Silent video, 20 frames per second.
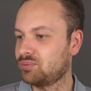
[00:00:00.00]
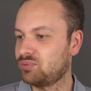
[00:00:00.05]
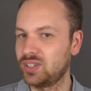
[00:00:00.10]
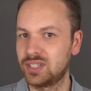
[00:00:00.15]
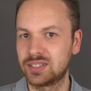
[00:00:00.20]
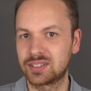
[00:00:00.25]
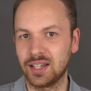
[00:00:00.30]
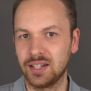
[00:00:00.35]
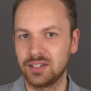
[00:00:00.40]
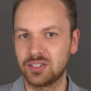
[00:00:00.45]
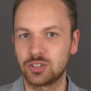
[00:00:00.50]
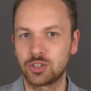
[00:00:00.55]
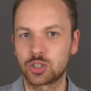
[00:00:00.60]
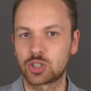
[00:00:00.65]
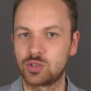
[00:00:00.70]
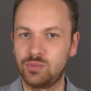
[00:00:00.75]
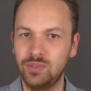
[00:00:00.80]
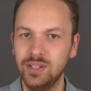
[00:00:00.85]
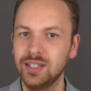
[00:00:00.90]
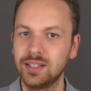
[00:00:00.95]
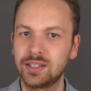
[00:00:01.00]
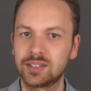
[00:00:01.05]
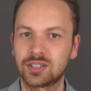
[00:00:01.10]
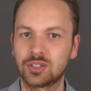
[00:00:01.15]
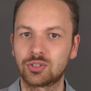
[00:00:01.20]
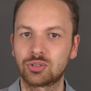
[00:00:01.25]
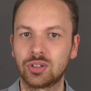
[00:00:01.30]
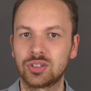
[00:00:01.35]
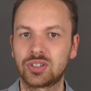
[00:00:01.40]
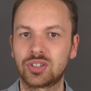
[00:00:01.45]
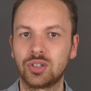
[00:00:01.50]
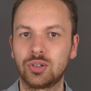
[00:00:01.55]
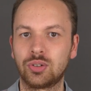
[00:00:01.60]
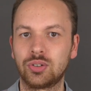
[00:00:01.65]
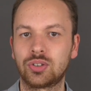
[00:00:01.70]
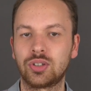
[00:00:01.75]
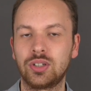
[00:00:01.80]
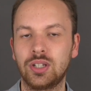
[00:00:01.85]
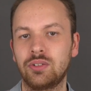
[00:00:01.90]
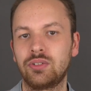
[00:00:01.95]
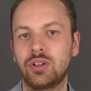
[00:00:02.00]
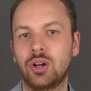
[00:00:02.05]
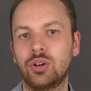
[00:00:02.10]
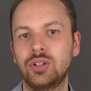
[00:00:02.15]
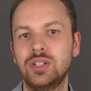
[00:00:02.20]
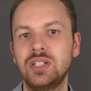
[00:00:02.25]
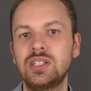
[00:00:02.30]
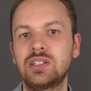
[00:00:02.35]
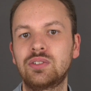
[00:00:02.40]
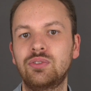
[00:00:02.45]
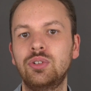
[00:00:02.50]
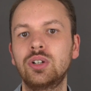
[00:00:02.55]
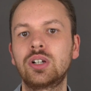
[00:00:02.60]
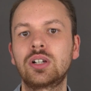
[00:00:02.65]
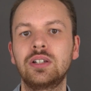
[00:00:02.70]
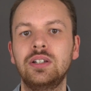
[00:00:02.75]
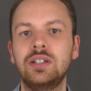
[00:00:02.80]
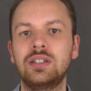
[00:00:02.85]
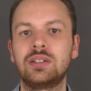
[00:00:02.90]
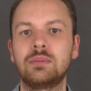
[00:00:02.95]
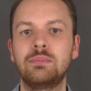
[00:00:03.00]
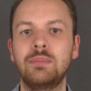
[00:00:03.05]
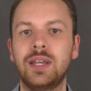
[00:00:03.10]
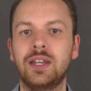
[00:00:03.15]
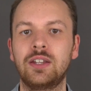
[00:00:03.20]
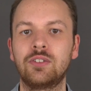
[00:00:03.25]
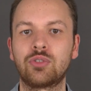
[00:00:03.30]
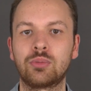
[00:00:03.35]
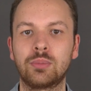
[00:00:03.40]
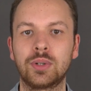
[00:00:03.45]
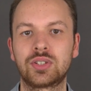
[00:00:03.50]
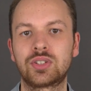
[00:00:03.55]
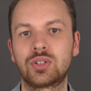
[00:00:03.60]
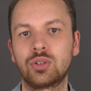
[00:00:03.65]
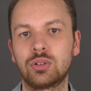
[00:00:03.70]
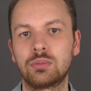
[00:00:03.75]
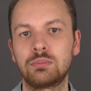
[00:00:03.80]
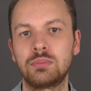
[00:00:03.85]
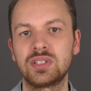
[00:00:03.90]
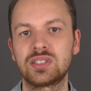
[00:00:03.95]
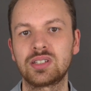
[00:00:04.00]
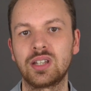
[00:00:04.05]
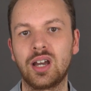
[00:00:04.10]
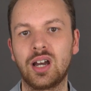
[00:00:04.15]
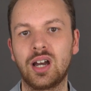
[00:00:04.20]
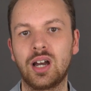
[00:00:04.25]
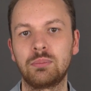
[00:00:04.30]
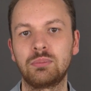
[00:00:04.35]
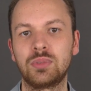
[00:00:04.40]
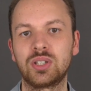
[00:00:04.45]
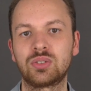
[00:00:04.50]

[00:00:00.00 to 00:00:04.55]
Wie gesagt, eine schwierige Situation, zu der wir auch nicht wirklich mehr Informationen bisher haben.